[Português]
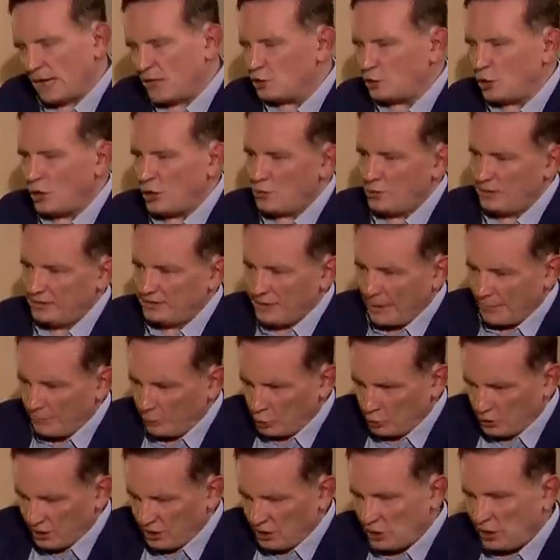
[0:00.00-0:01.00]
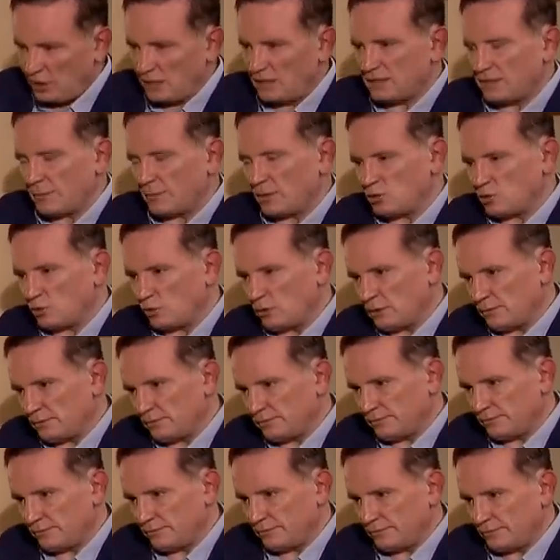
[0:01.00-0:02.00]
A senhora não está protegendo essa pessoa?
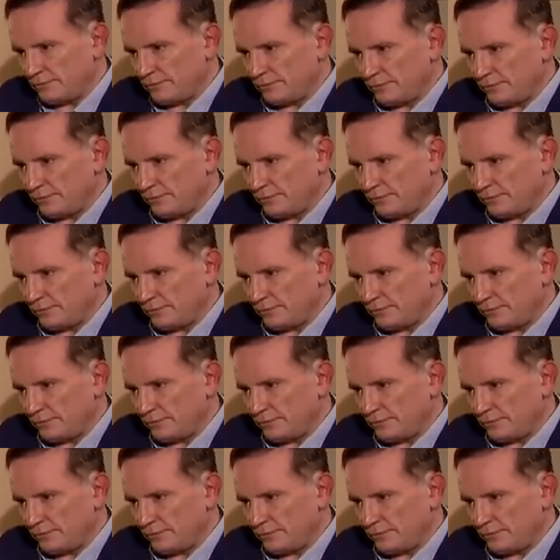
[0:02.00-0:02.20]
Não.